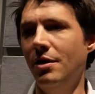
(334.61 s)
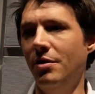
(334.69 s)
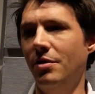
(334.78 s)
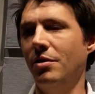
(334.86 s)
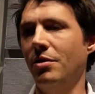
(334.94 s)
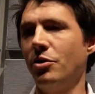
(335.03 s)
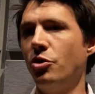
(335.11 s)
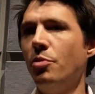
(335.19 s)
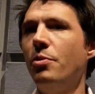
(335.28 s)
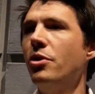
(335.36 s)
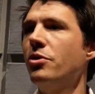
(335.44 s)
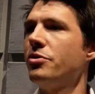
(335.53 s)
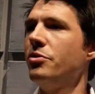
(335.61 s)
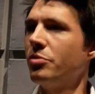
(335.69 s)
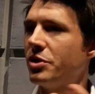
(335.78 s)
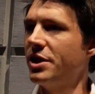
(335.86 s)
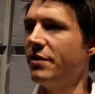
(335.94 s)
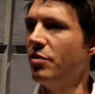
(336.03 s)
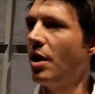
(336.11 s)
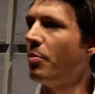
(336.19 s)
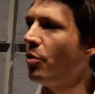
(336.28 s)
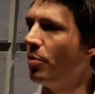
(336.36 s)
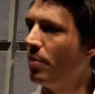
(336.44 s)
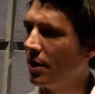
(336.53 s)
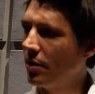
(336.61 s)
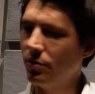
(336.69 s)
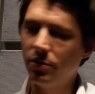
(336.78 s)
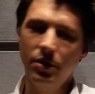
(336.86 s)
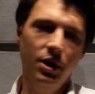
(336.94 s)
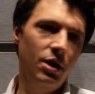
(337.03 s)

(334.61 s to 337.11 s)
Euh, Goebbels, donc chef de la propagande,